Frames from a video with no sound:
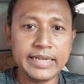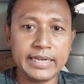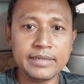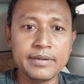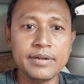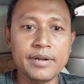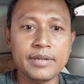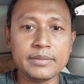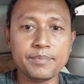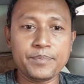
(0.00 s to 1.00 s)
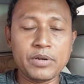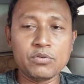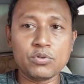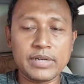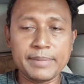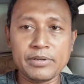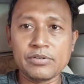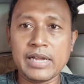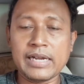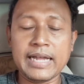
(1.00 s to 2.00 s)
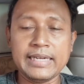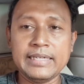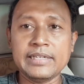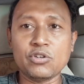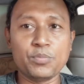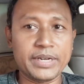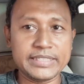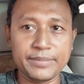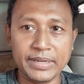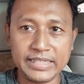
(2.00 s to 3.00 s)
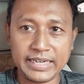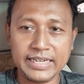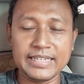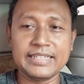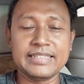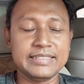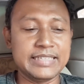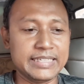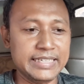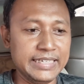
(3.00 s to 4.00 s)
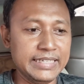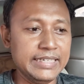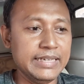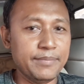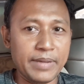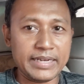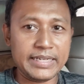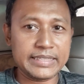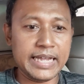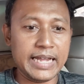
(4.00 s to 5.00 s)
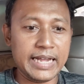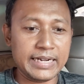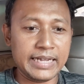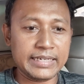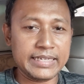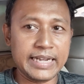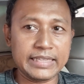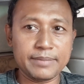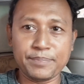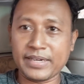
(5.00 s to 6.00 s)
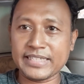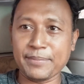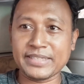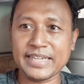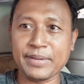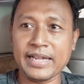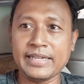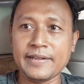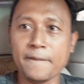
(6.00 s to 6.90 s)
dan pengukuran menggunakan kompresi meter. Jadi mari kita akan lihat bersama-sama.